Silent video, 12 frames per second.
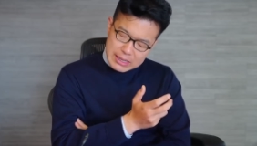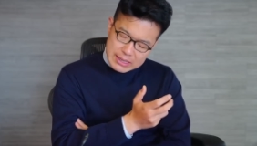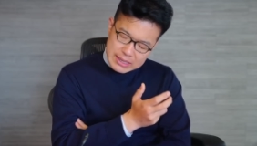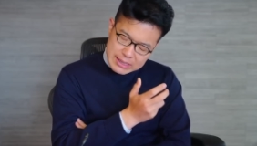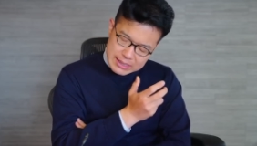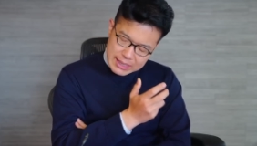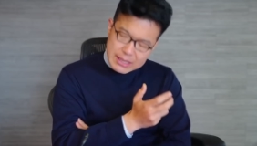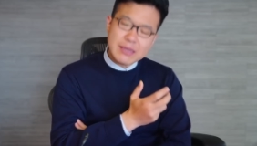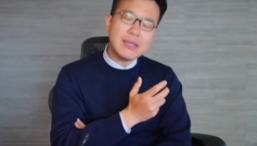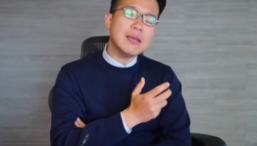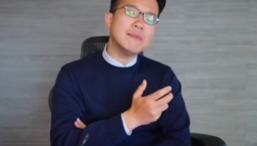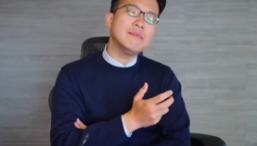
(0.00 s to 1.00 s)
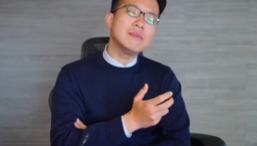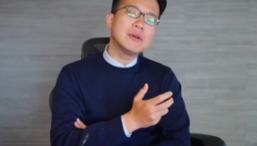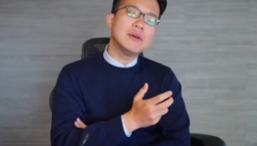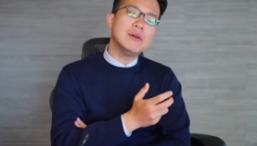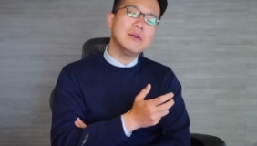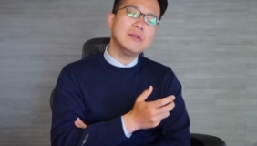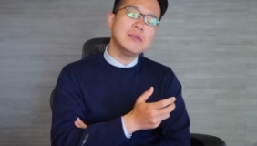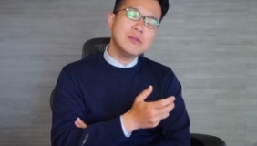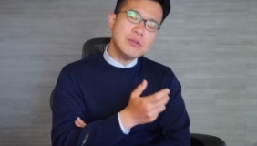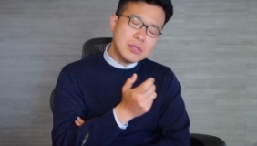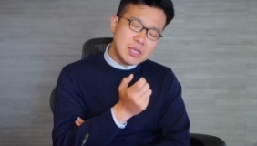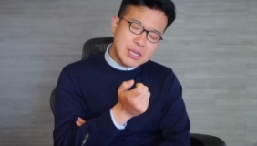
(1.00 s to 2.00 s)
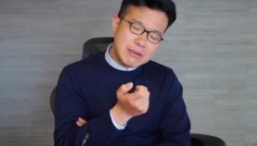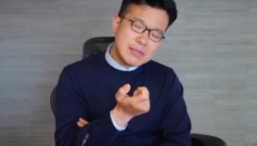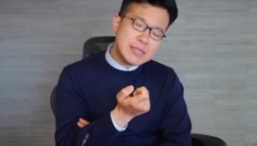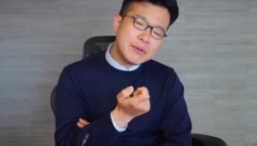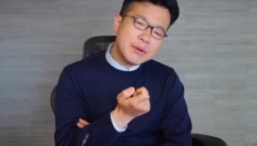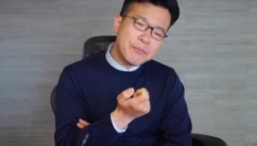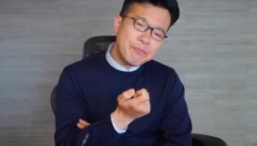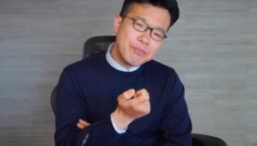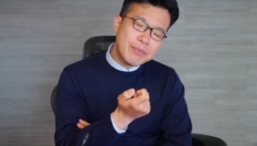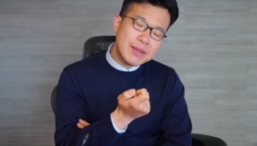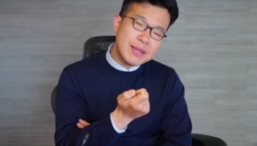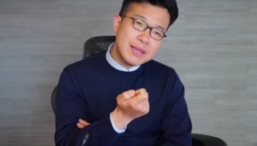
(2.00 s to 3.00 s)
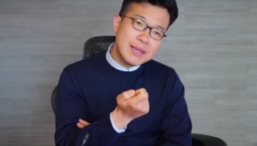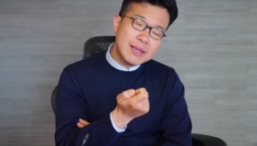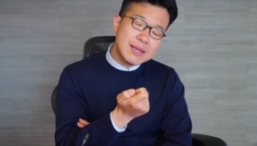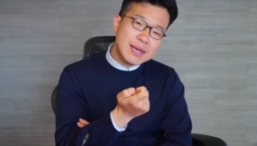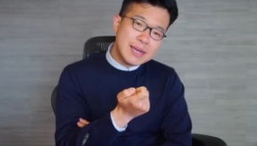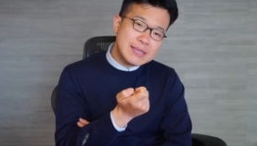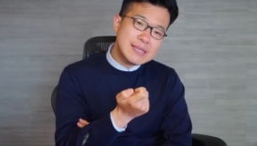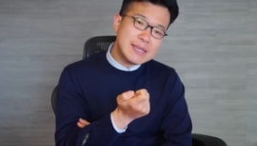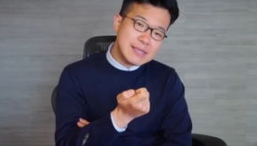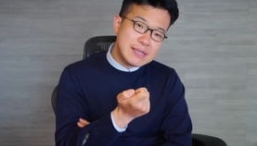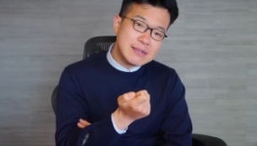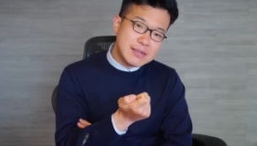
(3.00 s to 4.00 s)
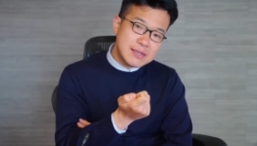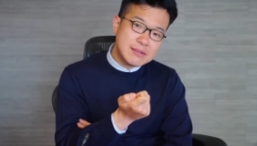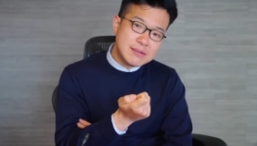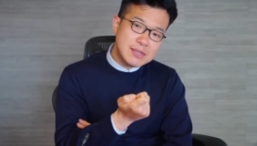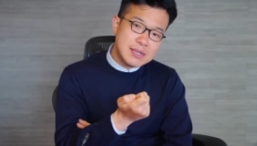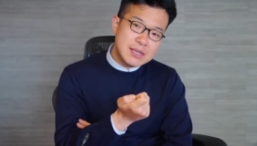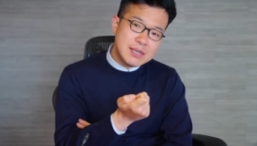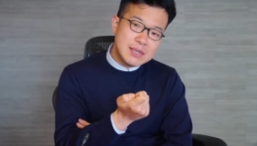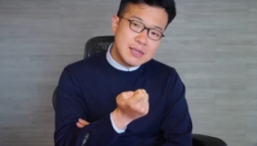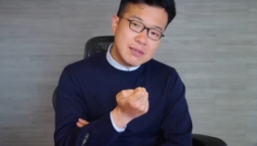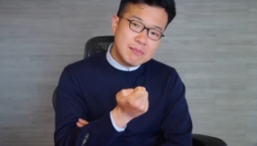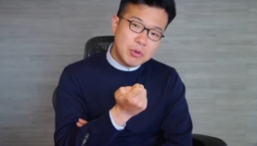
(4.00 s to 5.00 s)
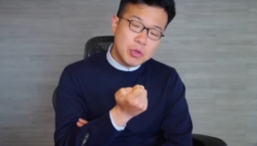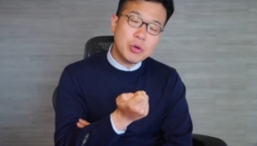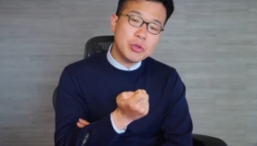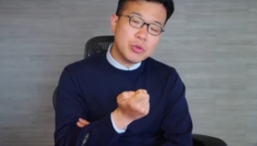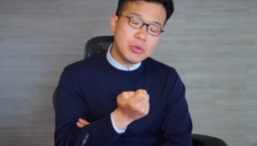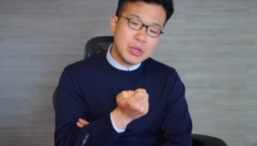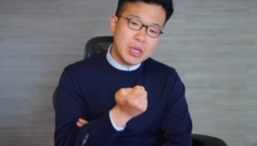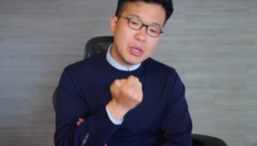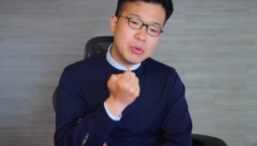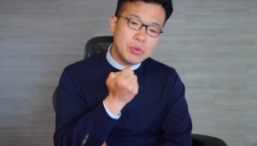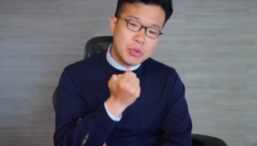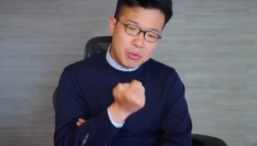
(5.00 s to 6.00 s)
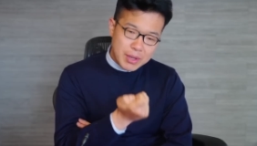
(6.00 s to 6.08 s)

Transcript: いいなってこうちょっと幸せを感じさせてくれる物事っていうの